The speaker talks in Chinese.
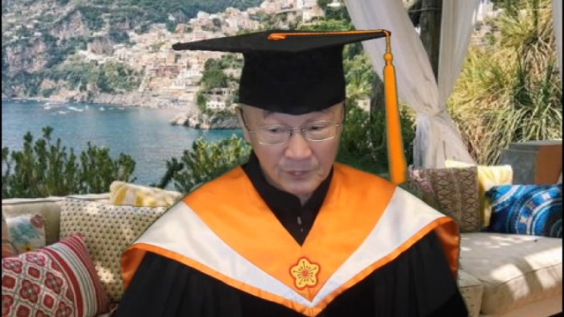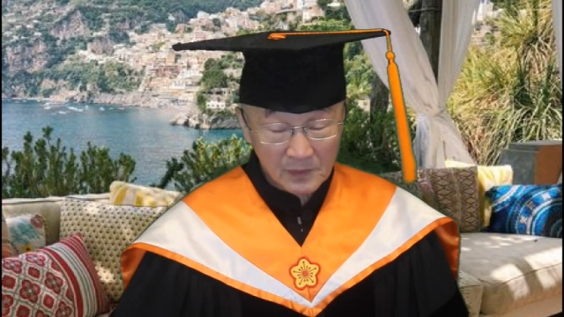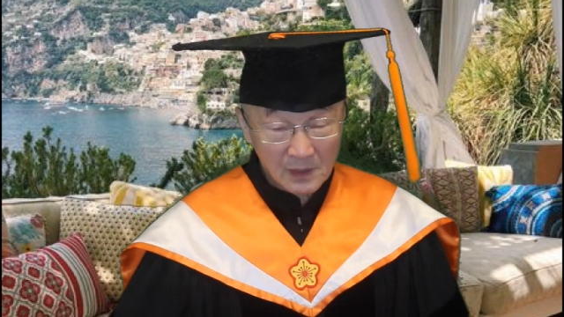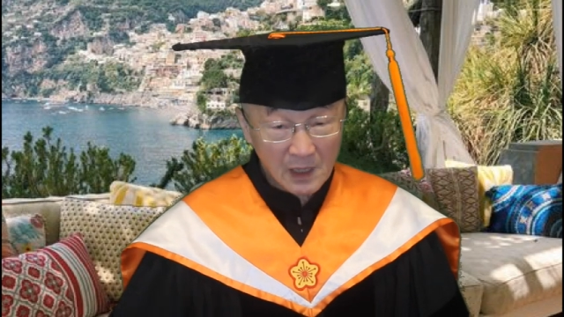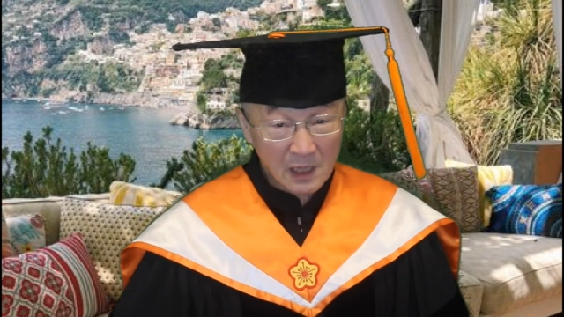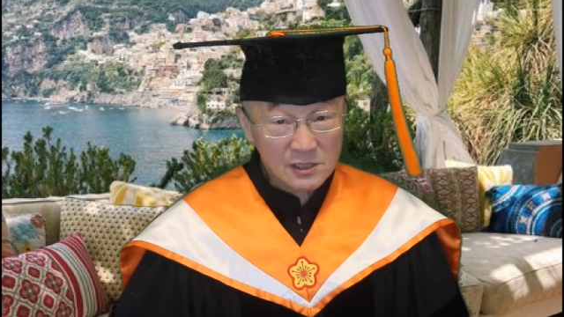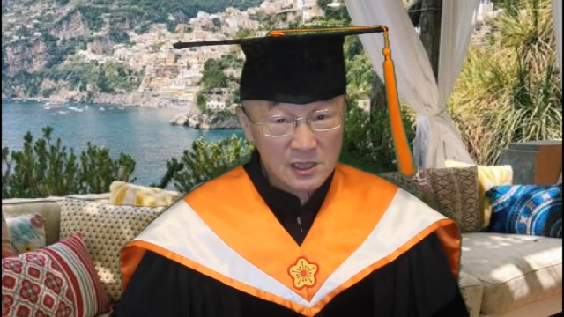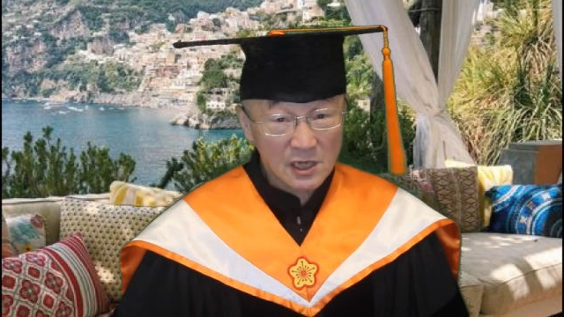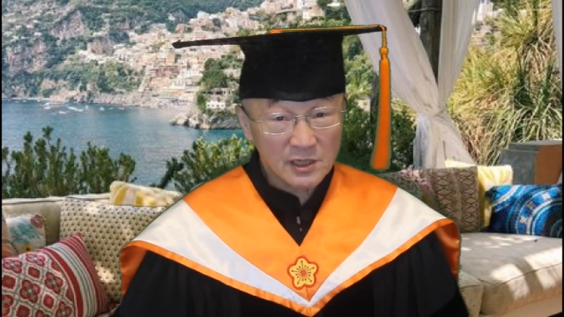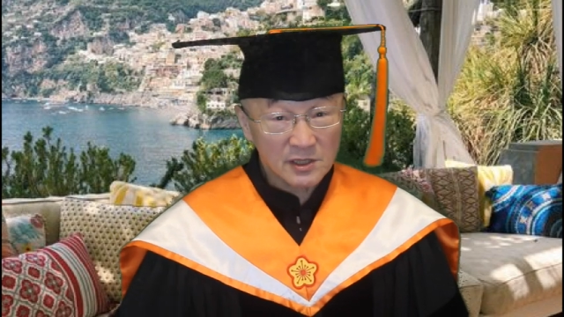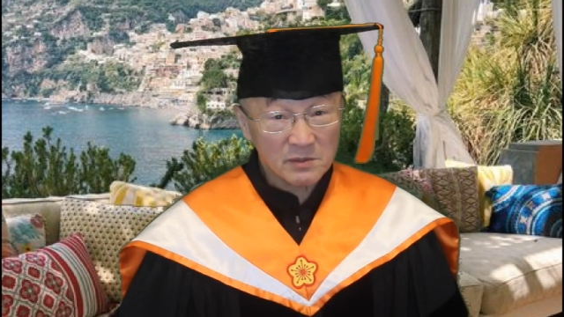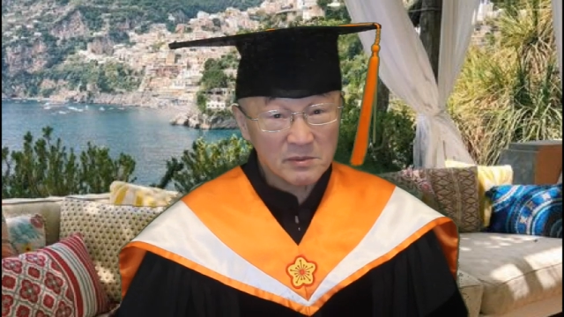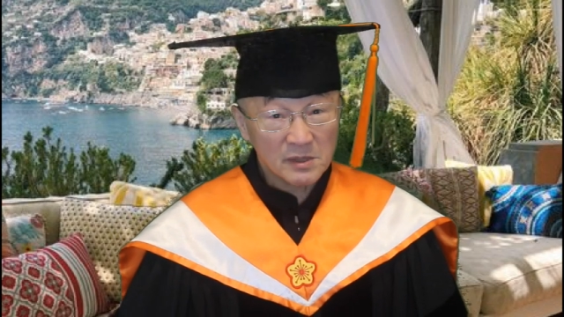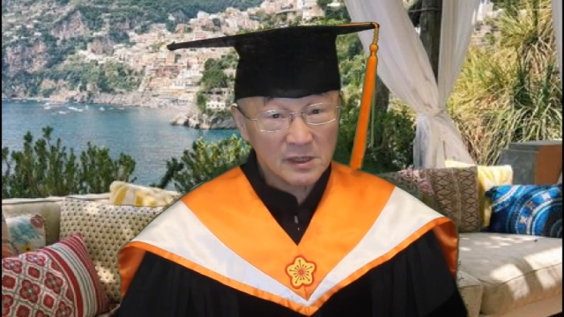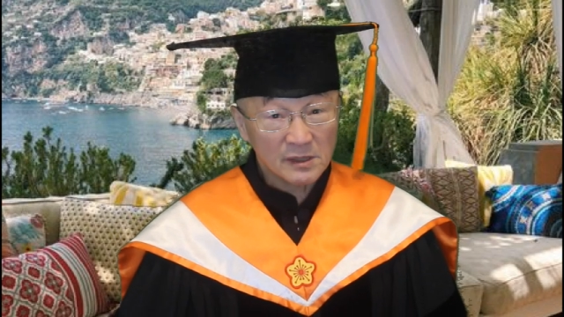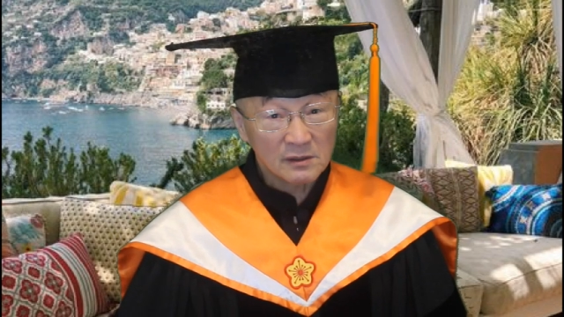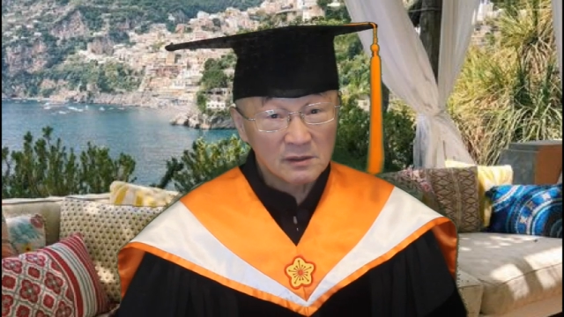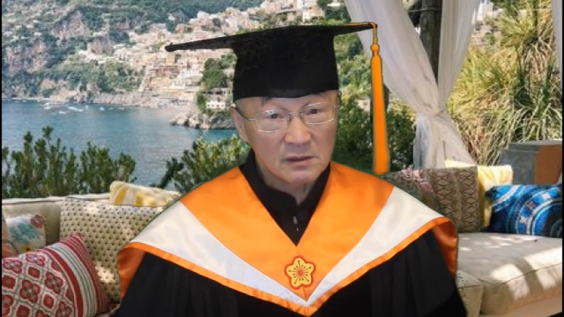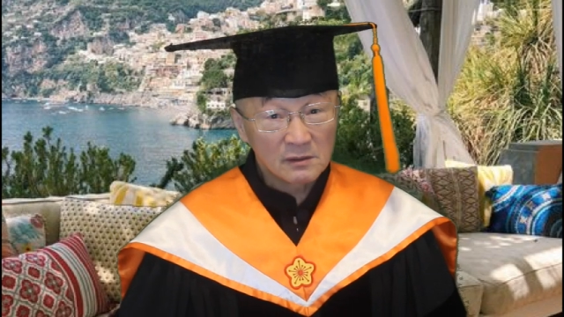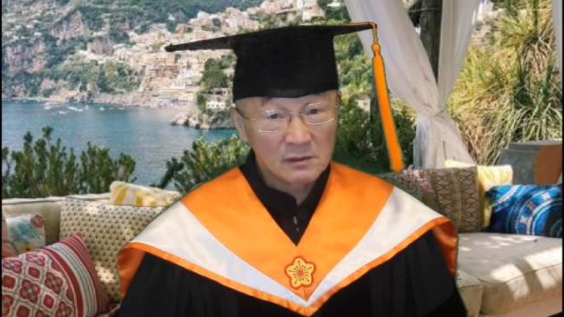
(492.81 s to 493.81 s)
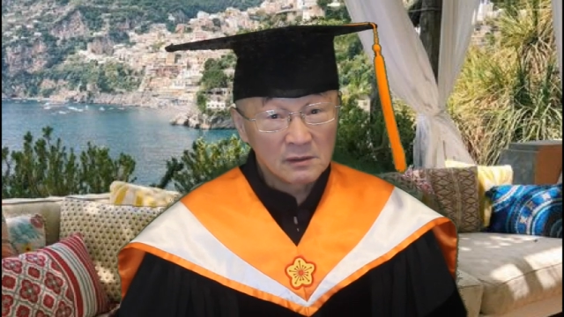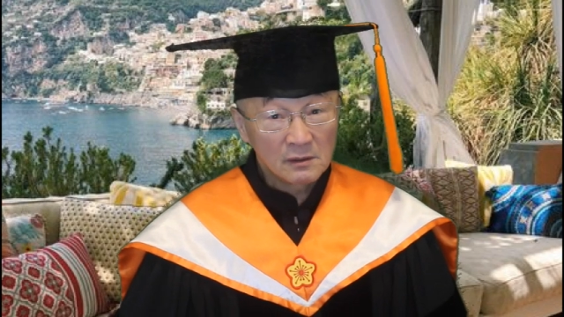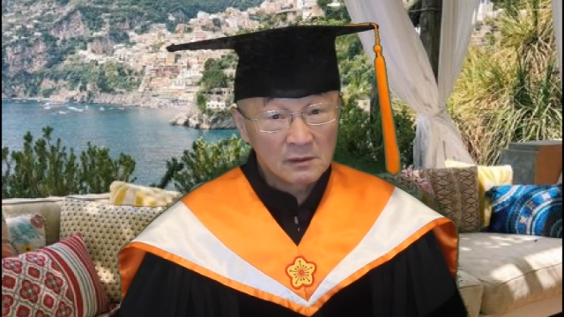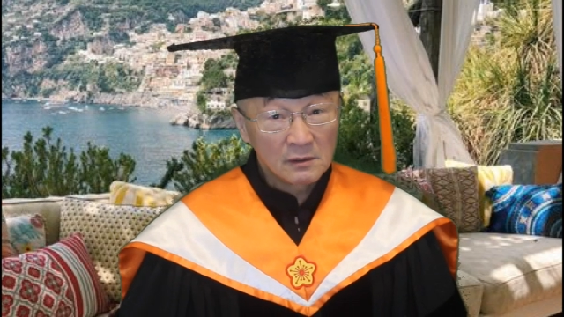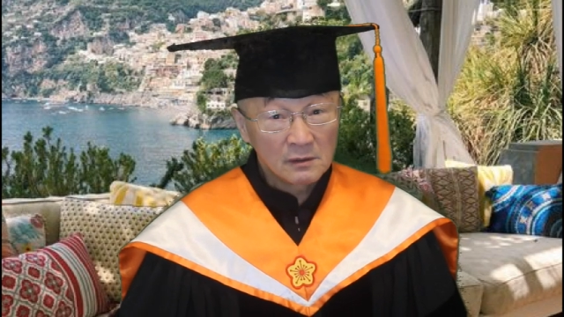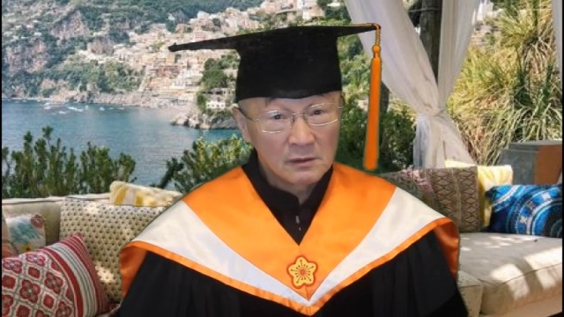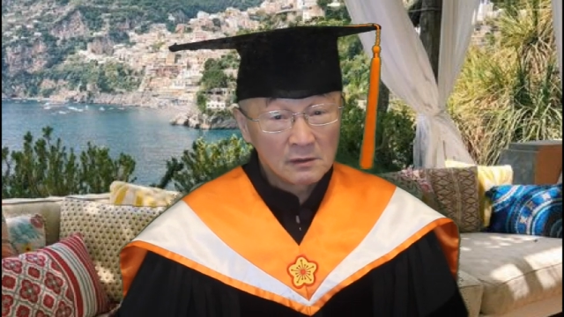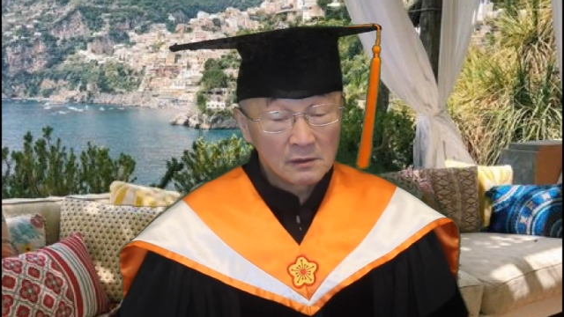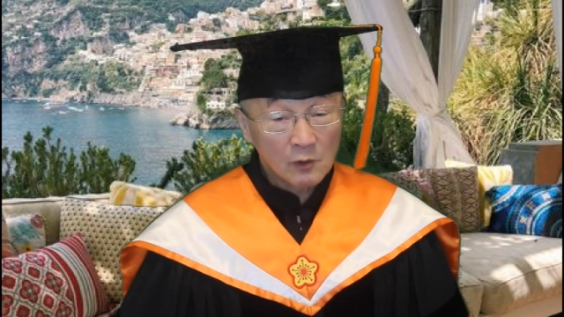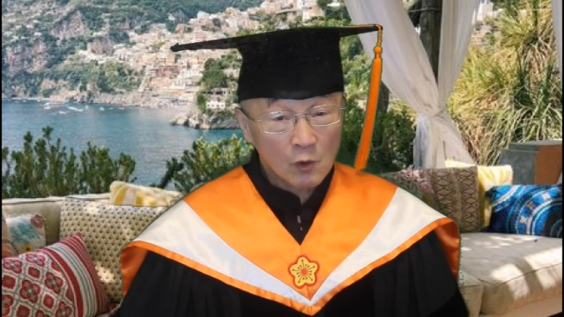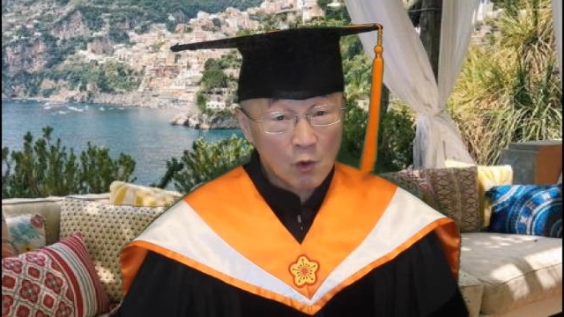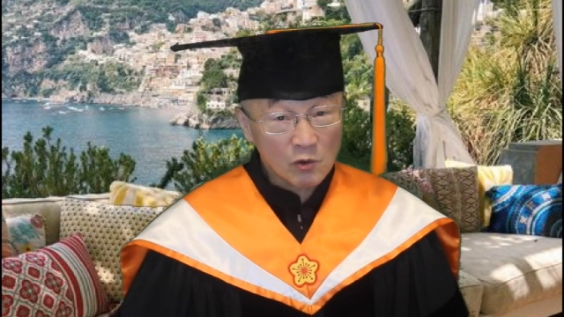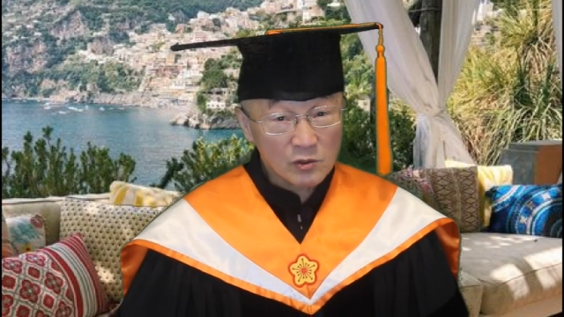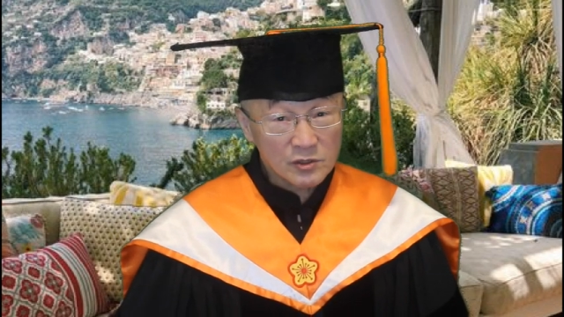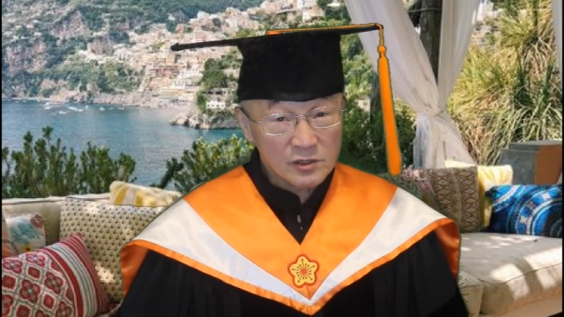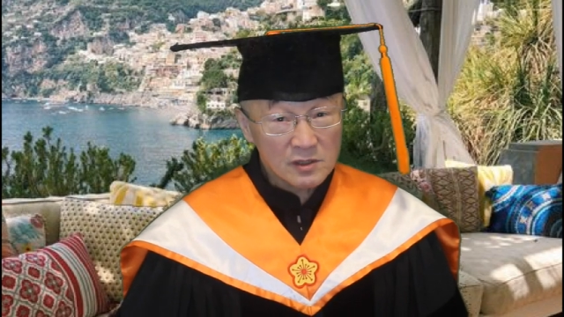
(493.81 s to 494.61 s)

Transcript: 他在里面考